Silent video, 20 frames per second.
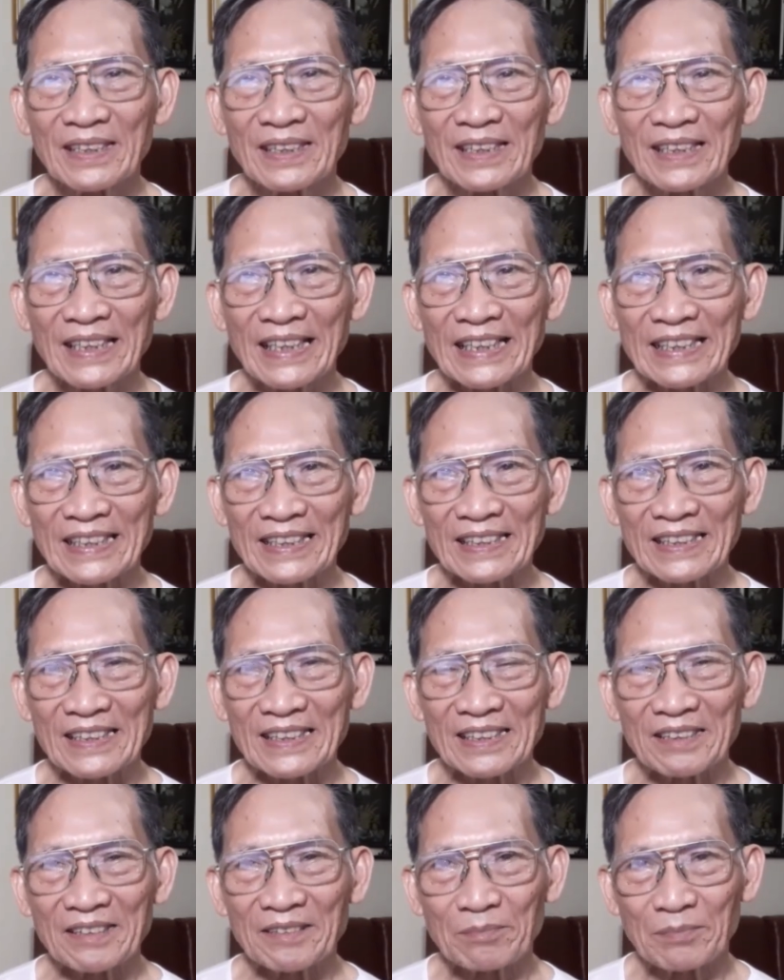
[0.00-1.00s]
Kỳ Tử
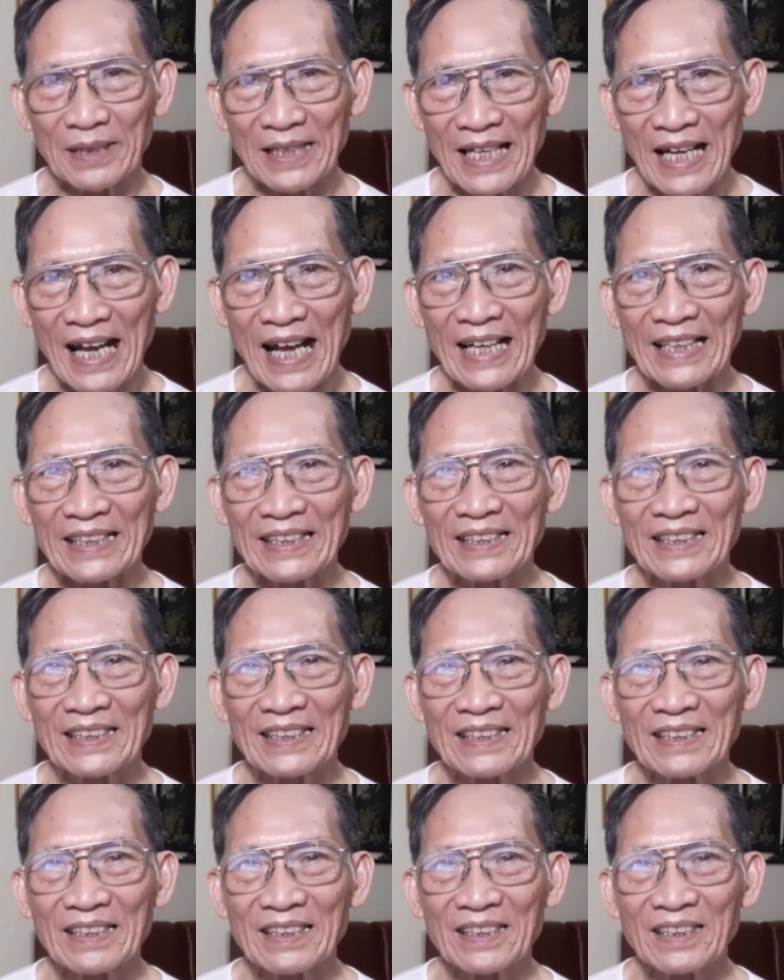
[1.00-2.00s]
12,
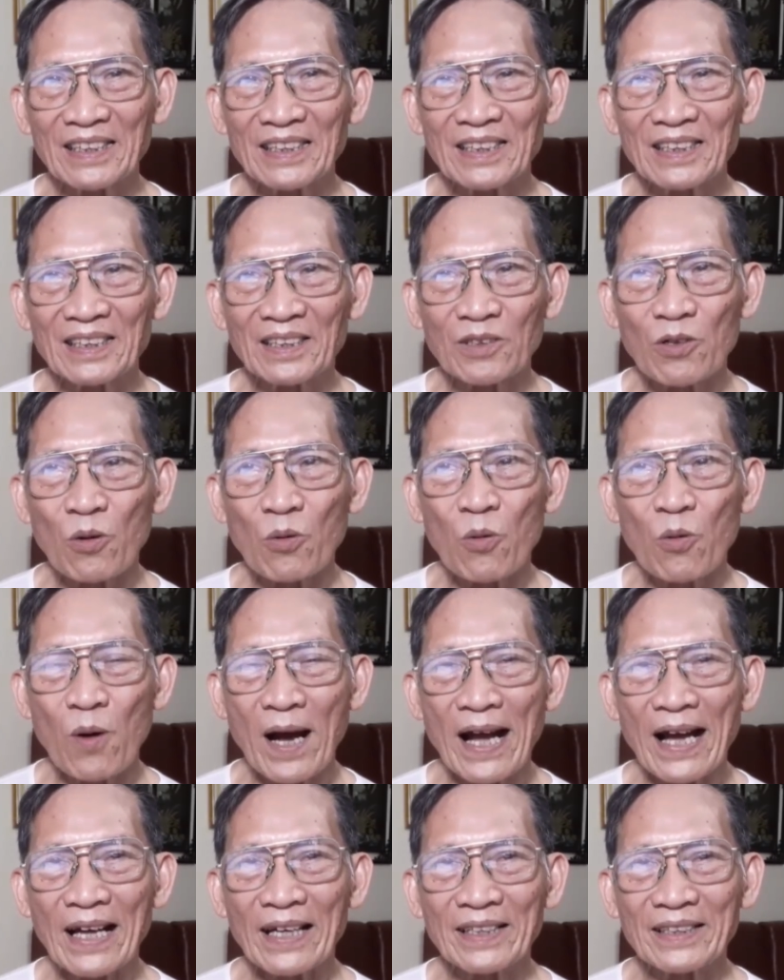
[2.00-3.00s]
Cúc
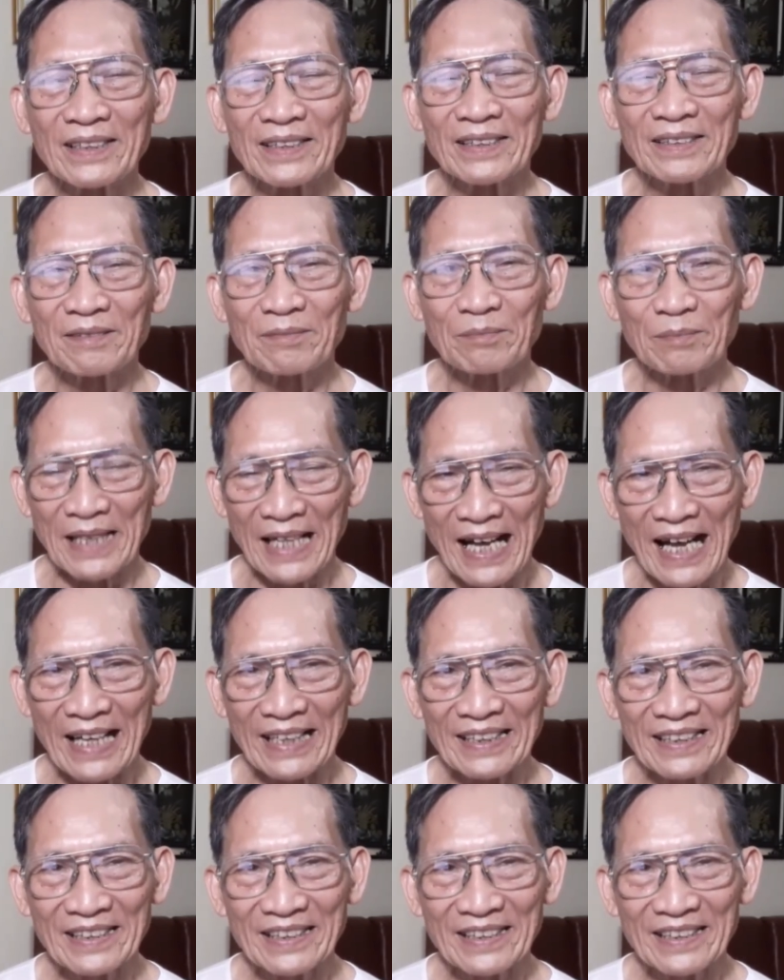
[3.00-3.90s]
Hoa 12,